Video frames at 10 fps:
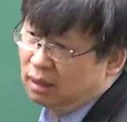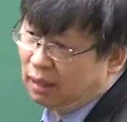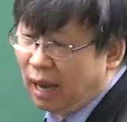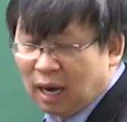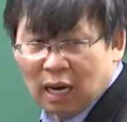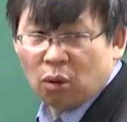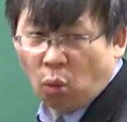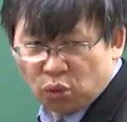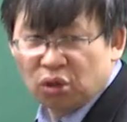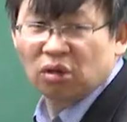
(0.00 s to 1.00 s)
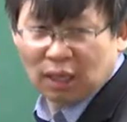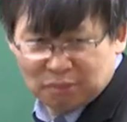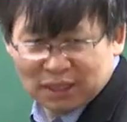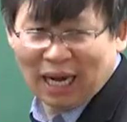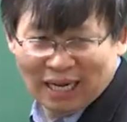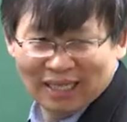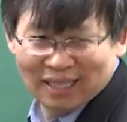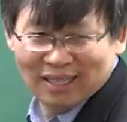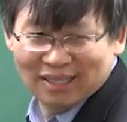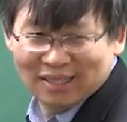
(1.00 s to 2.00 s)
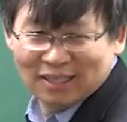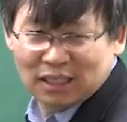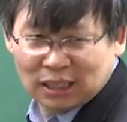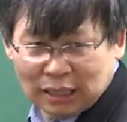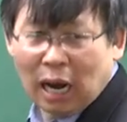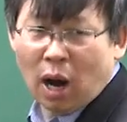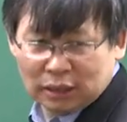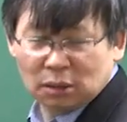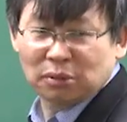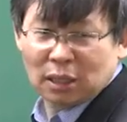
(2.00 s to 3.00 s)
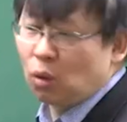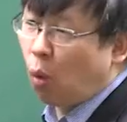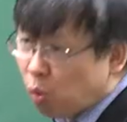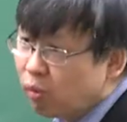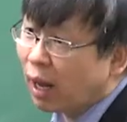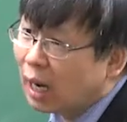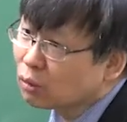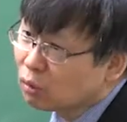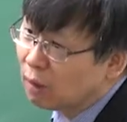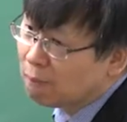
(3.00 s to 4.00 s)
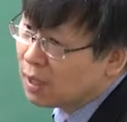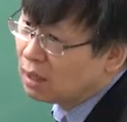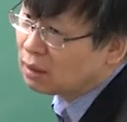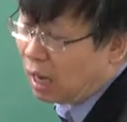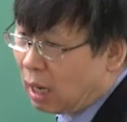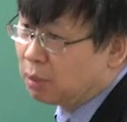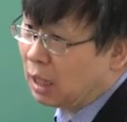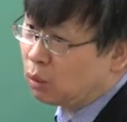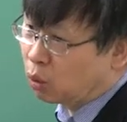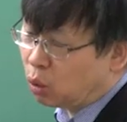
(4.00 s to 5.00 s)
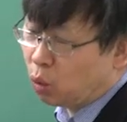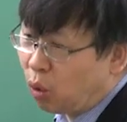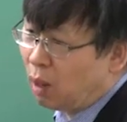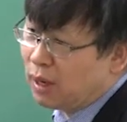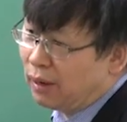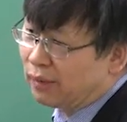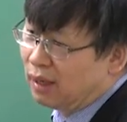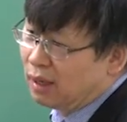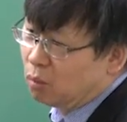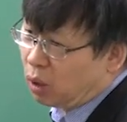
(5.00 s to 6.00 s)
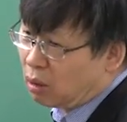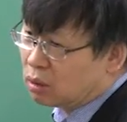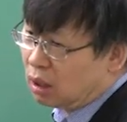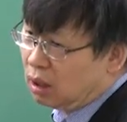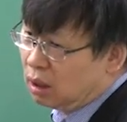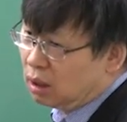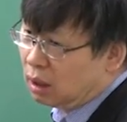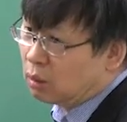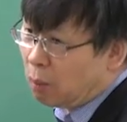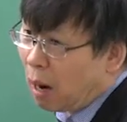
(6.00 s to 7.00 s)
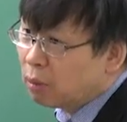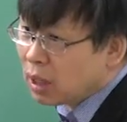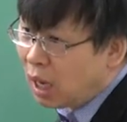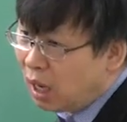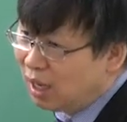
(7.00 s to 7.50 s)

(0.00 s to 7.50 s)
얘가 공격을 합니다. 지가 학습을 해서 공부해가지고 사람보다 더 똑똑하면 뭐라 그러죠? 야, 너 바보냐?